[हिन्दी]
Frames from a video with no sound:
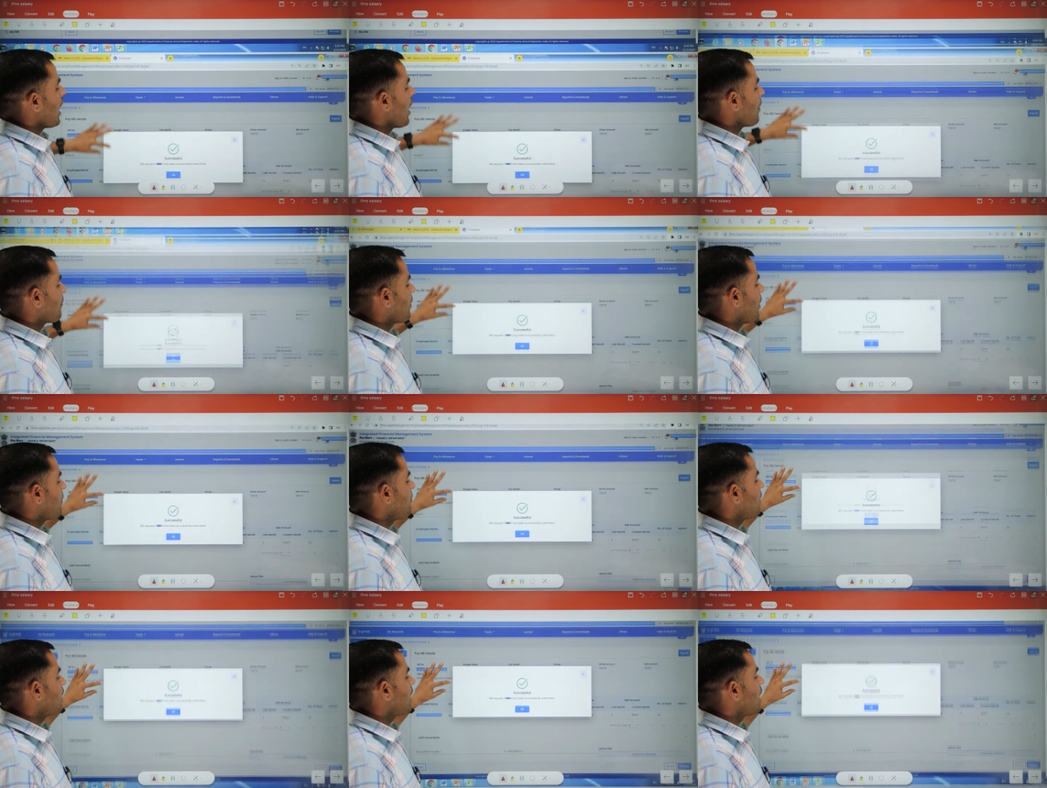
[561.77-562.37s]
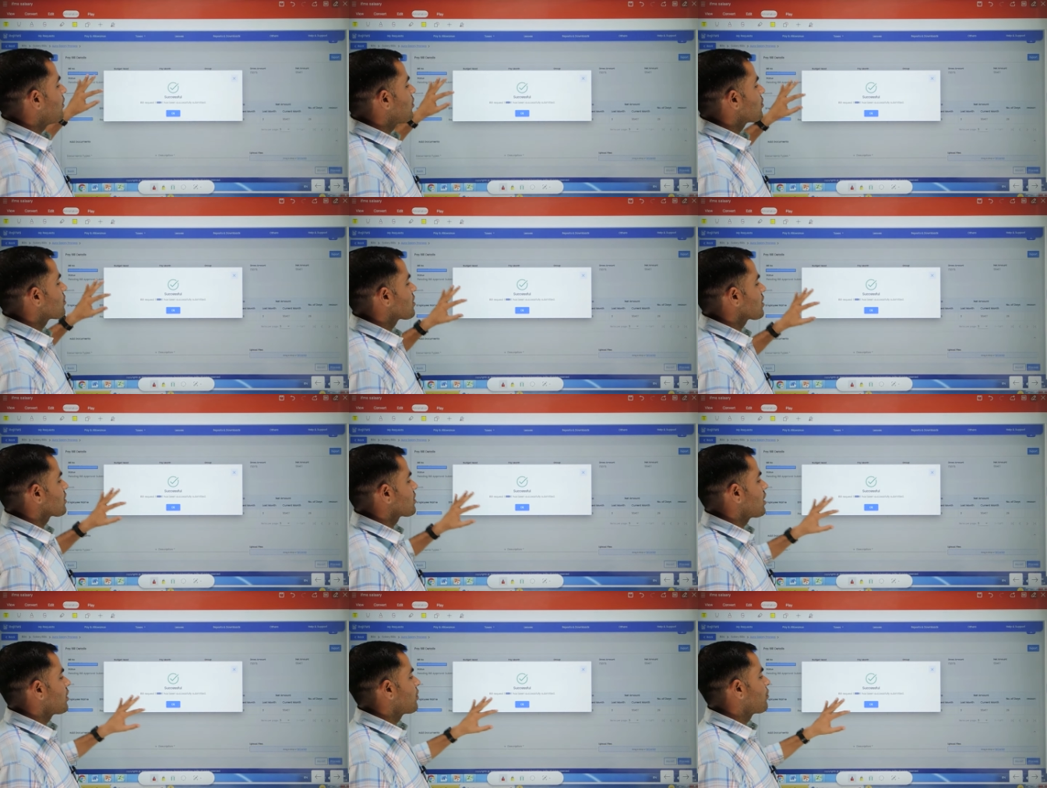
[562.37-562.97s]
आपका बिल है वो
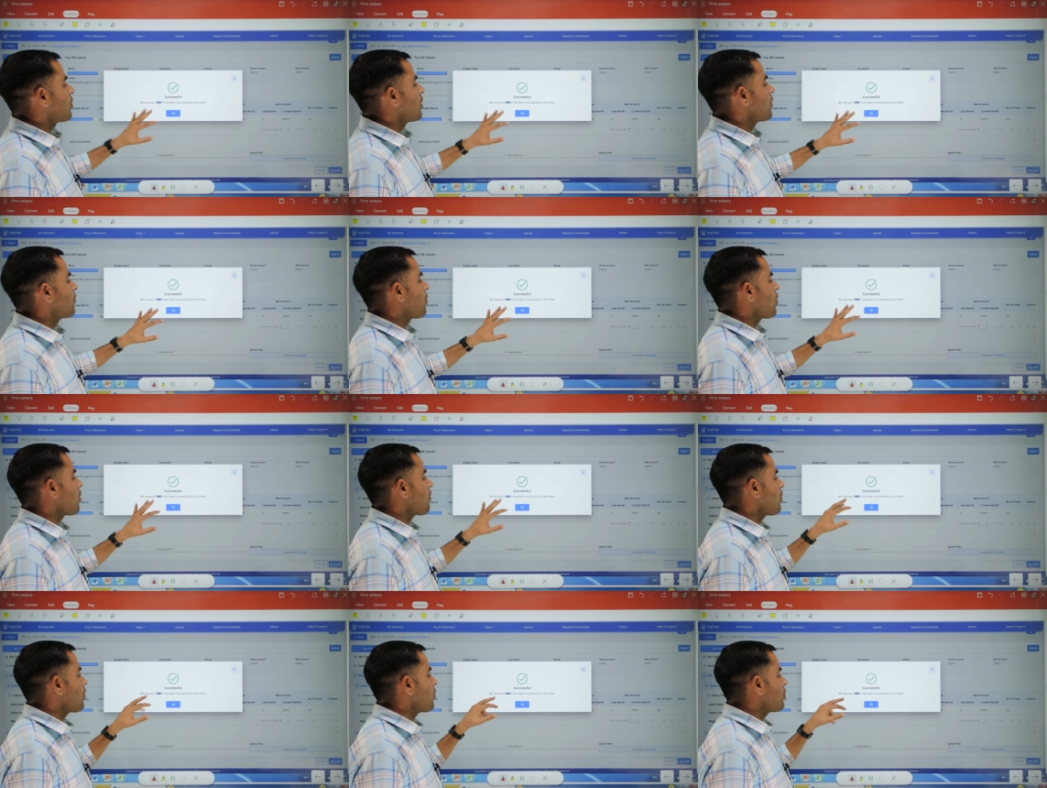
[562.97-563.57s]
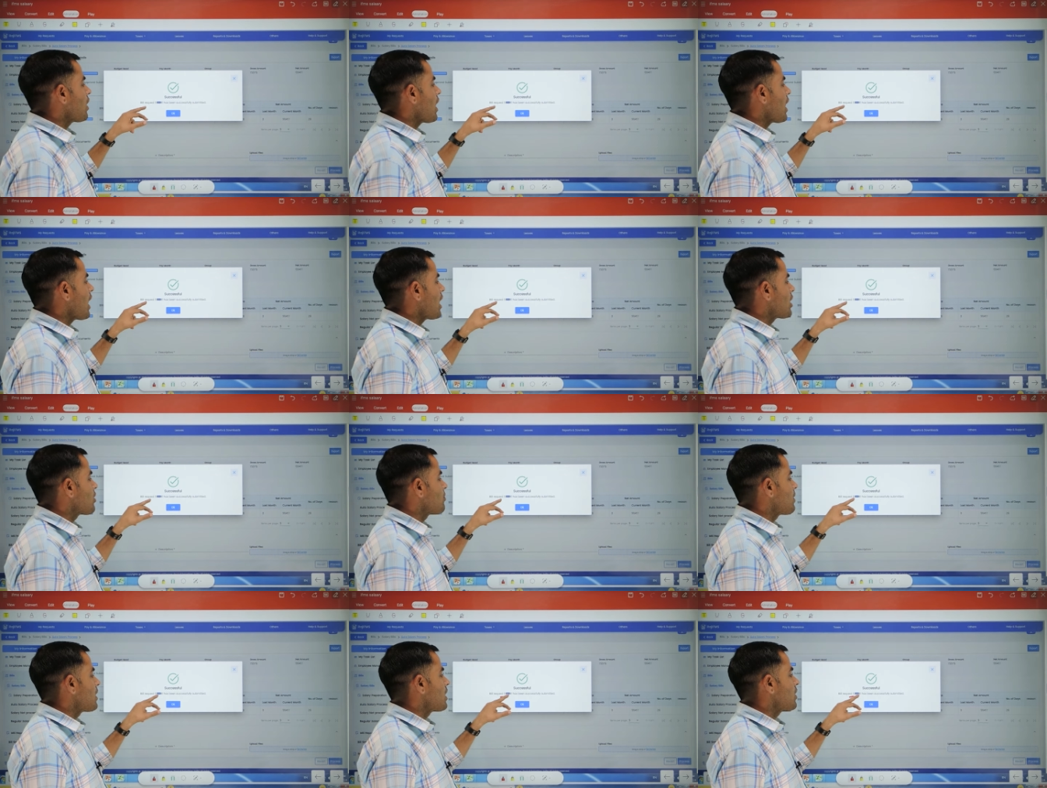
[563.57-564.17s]
सक्सेसफुली फॉरवर्ड हो जाएगा
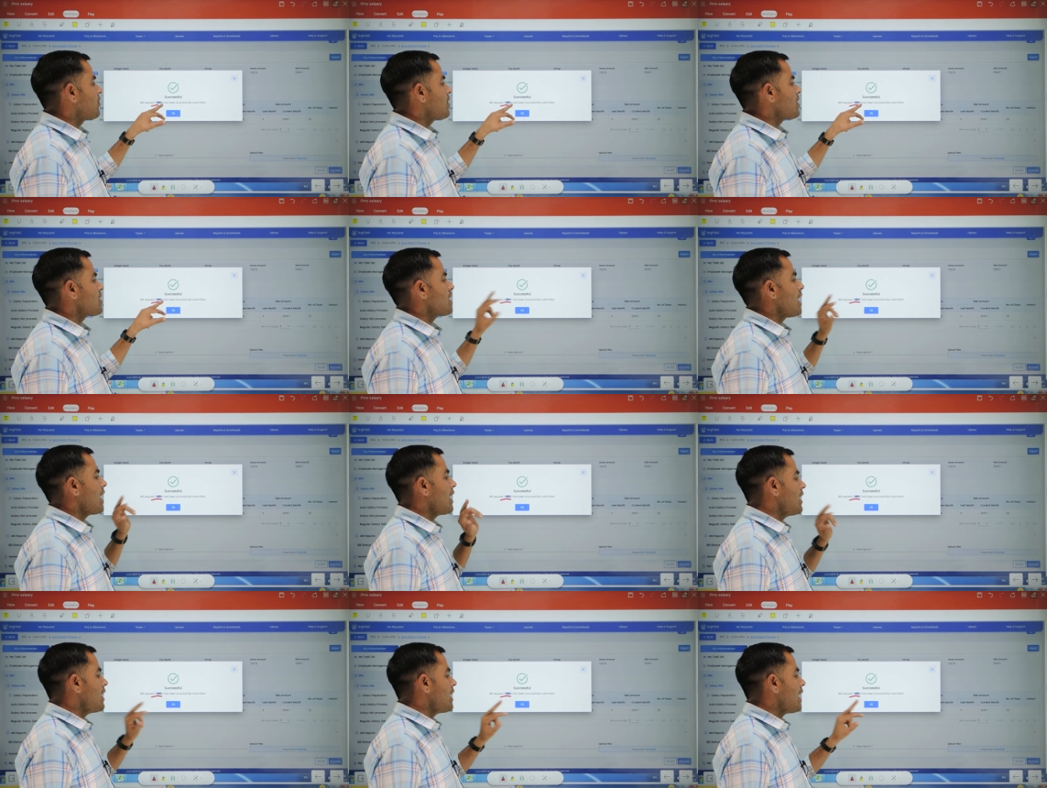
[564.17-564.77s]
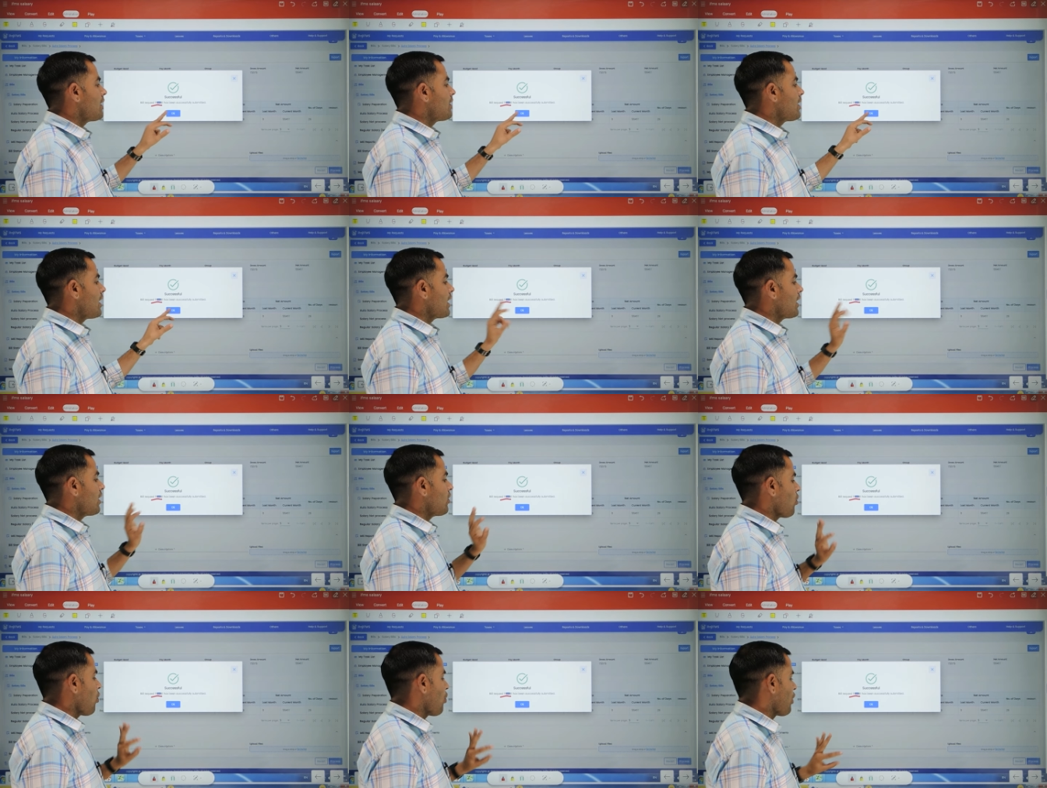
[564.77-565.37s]
इसमें रिक्वेस्ट आईडी आ
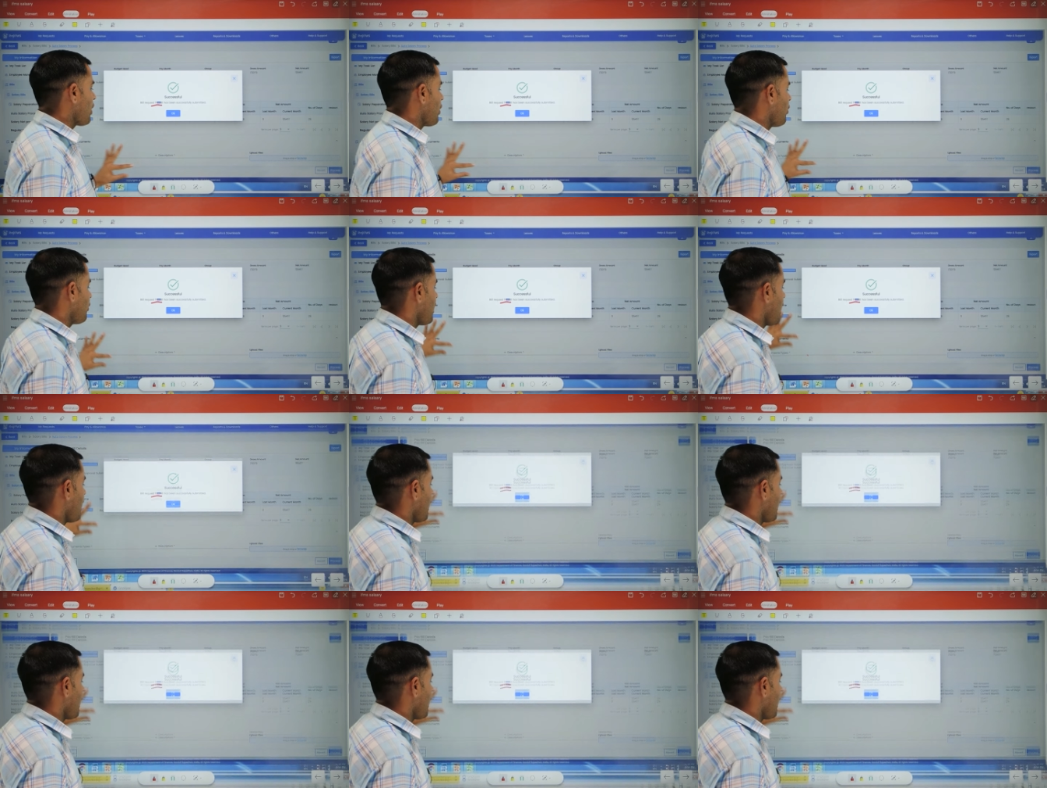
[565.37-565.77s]
जाएगी रोके हो